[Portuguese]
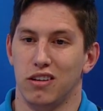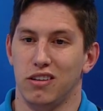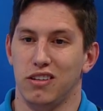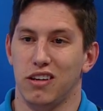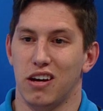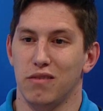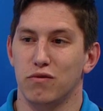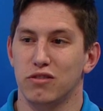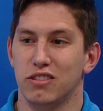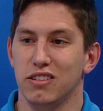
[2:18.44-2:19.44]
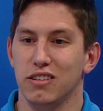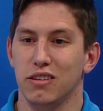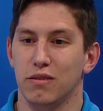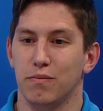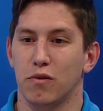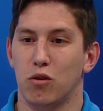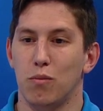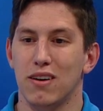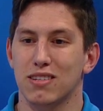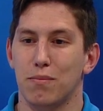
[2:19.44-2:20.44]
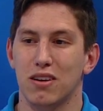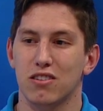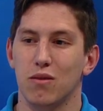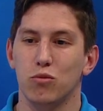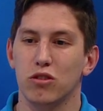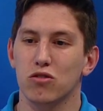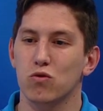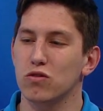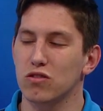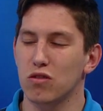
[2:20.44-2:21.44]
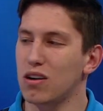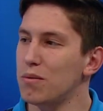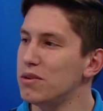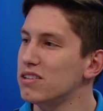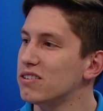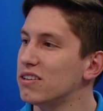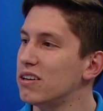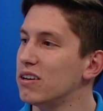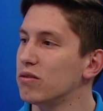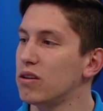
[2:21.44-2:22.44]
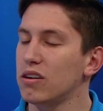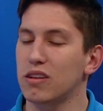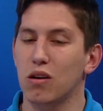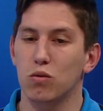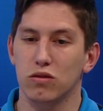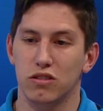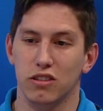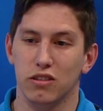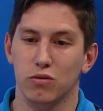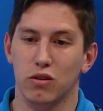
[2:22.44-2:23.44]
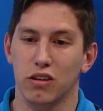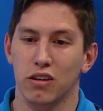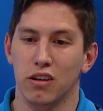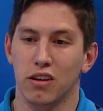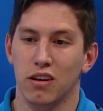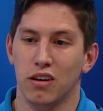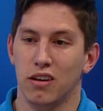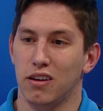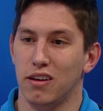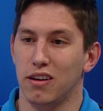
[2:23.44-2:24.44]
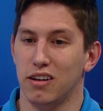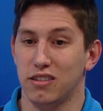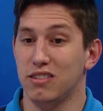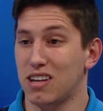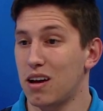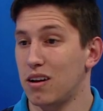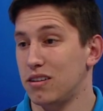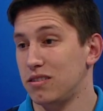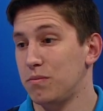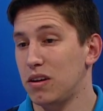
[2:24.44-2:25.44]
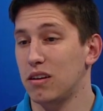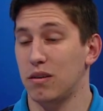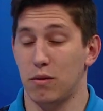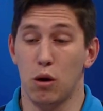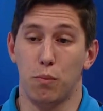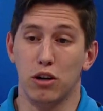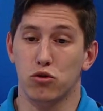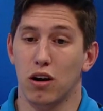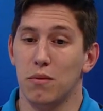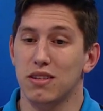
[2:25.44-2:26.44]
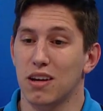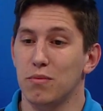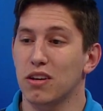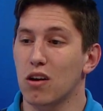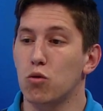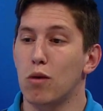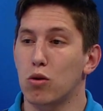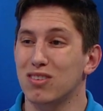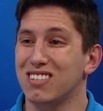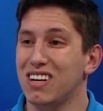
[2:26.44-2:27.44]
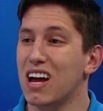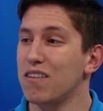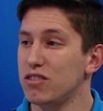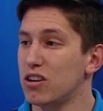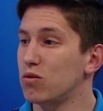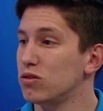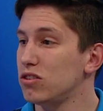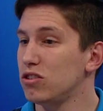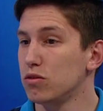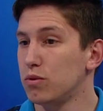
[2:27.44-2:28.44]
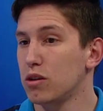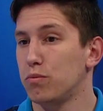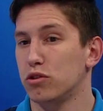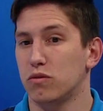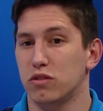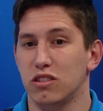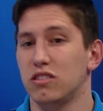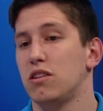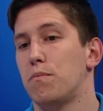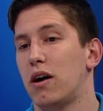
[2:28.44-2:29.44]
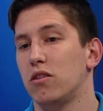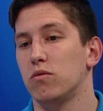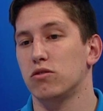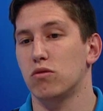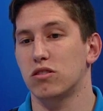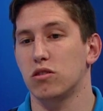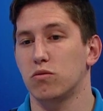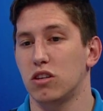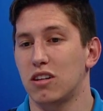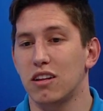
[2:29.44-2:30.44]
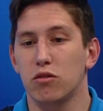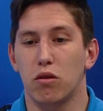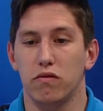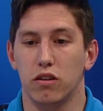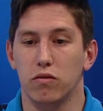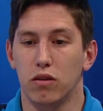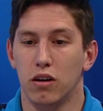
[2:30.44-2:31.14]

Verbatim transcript: E aí você começa a passar muitas coisas na sua cabeça, né? O que está acontecendo? O que é, a gente eu particularmente sabia que alguma coisa de grave tinha acontecido, porque poxa, você se depara numa situação que você está dentro de um avião,